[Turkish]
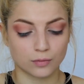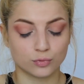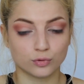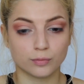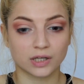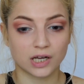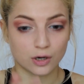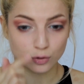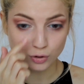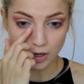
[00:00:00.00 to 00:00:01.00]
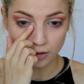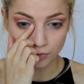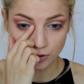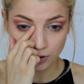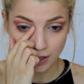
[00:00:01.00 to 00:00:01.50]
Bunu bana Hiloş
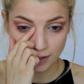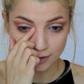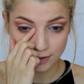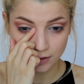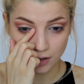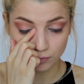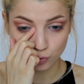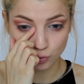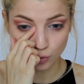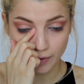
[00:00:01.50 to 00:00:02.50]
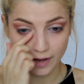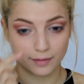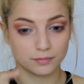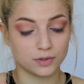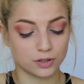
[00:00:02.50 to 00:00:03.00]
almıştı. Kendisini almış. Çok
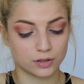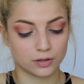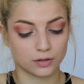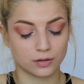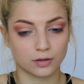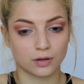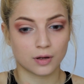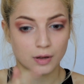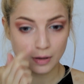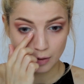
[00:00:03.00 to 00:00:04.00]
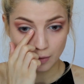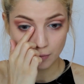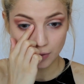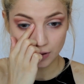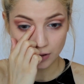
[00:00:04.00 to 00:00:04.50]
beğenmiş.
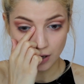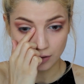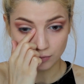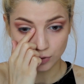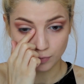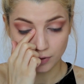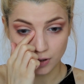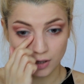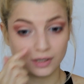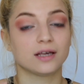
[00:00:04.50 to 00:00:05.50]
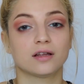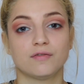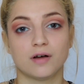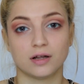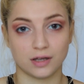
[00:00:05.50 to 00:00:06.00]
Bana da almış bir tane. İlk
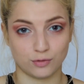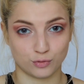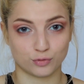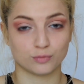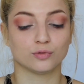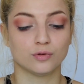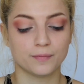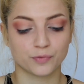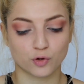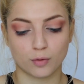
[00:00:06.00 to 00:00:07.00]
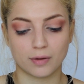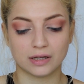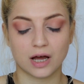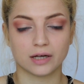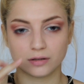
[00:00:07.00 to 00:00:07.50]
defa deniyorum bunu.
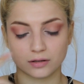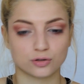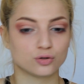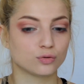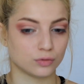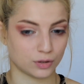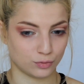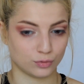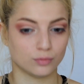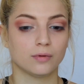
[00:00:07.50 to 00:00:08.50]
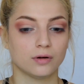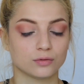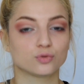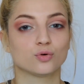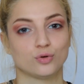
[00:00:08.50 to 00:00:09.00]
Normalde aydınlatıcı kullanıyordum ama
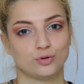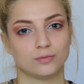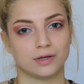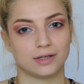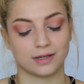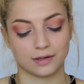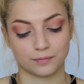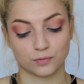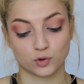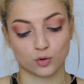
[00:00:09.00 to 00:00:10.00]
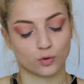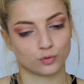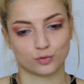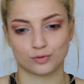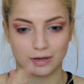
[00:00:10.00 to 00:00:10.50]
çok hoşuma gitti.
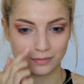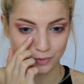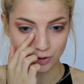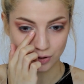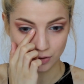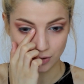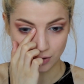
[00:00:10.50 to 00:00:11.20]
Çok güzelmiş.